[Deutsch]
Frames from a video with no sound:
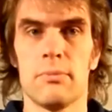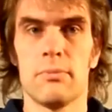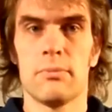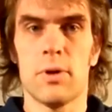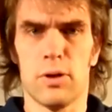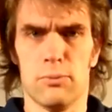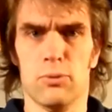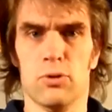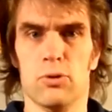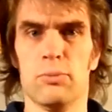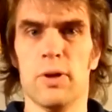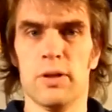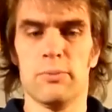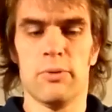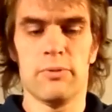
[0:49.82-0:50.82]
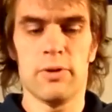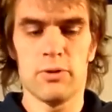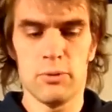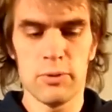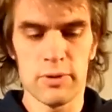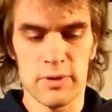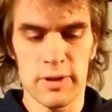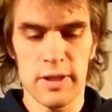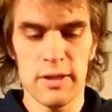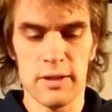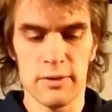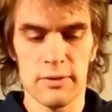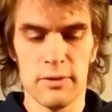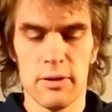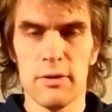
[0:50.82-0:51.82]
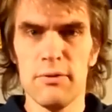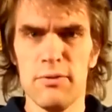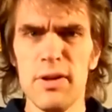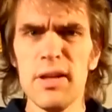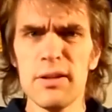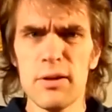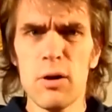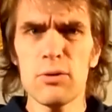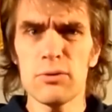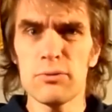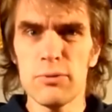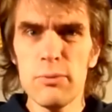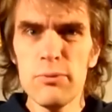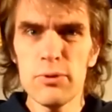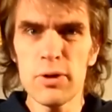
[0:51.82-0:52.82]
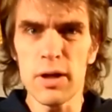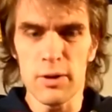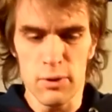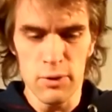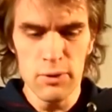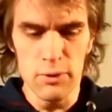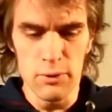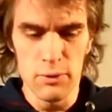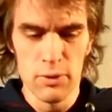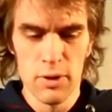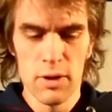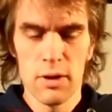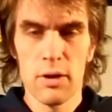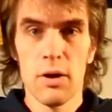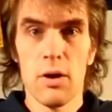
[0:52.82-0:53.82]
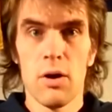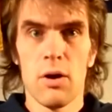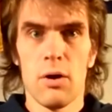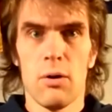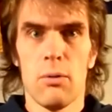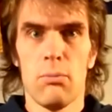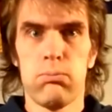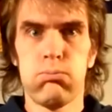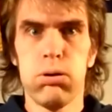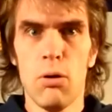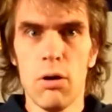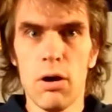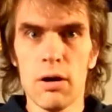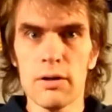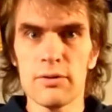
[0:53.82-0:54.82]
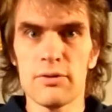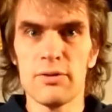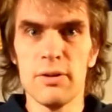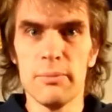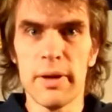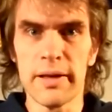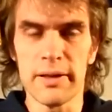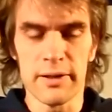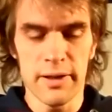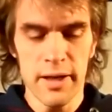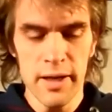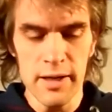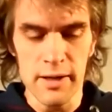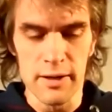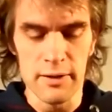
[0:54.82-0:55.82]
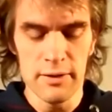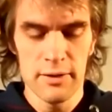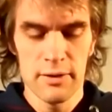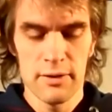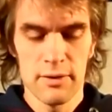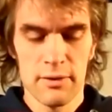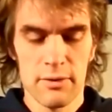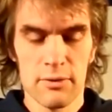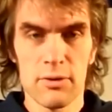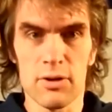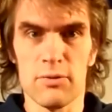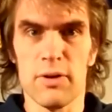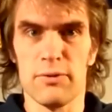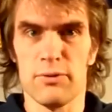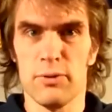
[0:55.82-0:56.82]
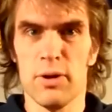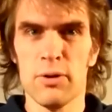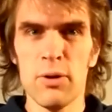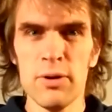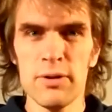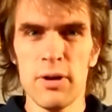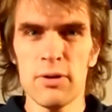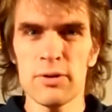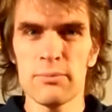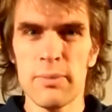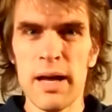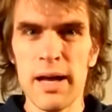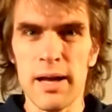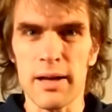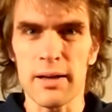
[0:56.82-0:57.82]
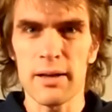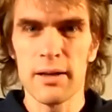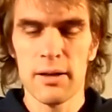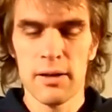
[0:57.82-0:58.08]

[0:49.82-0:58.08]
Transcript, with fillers: Das muss ich mir erstmal auf der Zunge zergehen lassen. 4500 Euro? Boah, das ist eine Menge Geld. Das waren früher 9000 Mark.